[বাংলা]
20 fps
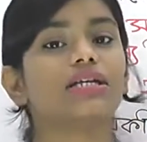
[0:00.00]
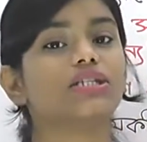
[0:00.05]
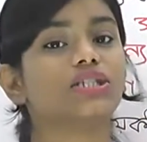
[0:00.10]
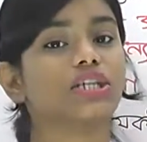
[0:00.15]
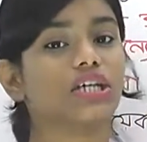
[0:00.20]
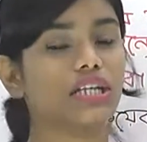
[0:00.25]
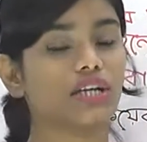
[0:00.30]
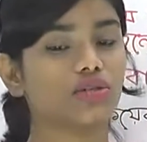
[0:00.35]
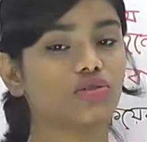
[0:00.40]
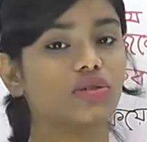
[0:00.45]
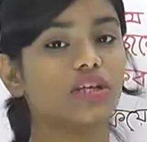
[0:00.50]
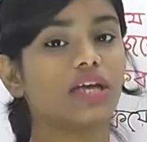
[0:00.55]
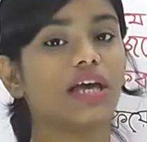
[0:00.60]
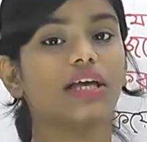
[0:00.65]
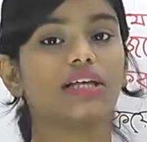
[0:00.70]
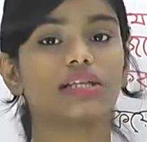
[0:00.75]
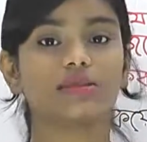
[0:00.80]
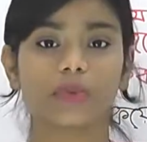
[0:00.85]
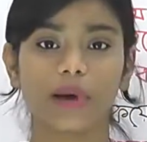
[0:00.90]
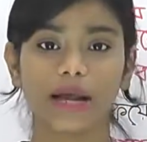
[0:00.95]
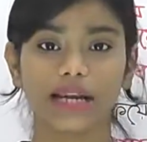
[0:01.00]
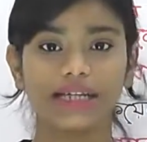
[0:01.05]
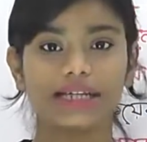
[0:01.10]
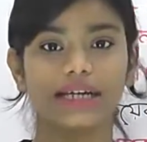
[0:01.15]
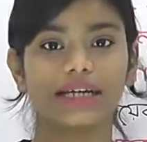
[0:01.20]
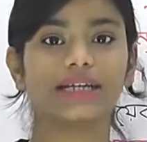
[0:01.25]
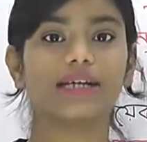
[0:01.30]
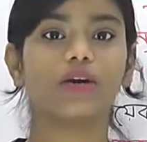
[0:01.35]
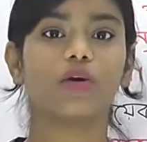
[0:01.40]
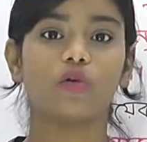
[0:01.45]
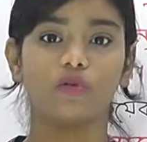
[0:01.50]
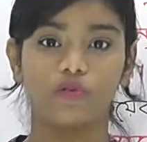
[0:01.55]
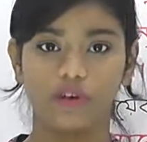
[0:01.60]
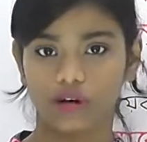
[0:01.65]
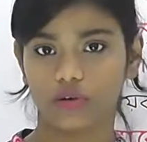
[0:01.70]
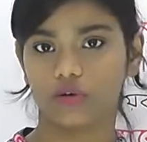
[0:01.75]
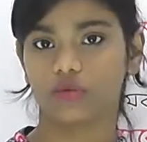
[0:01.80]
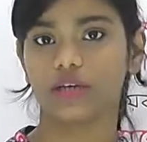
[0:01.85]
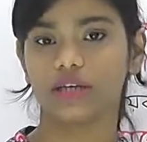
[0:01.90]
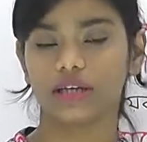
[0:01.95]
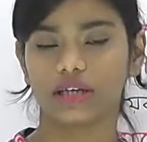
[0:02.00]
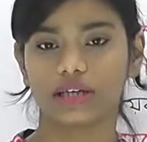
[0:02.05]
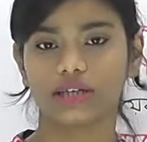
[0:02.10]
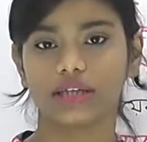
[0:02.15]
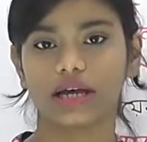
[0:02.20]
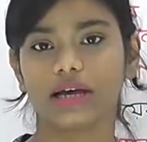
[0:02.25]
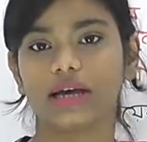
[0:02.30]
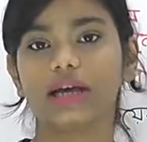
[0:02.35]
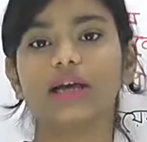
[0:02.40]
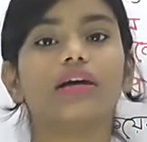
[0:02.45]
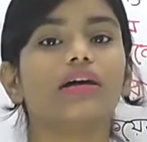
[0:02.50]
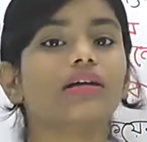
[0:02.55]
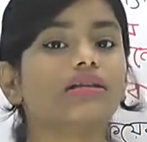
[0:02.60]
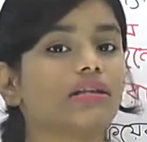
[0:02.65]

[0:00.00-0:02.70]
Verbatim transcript: সেটা যদি এক্সপায়ারি ডেট ওভার করে গিয়ে থাকে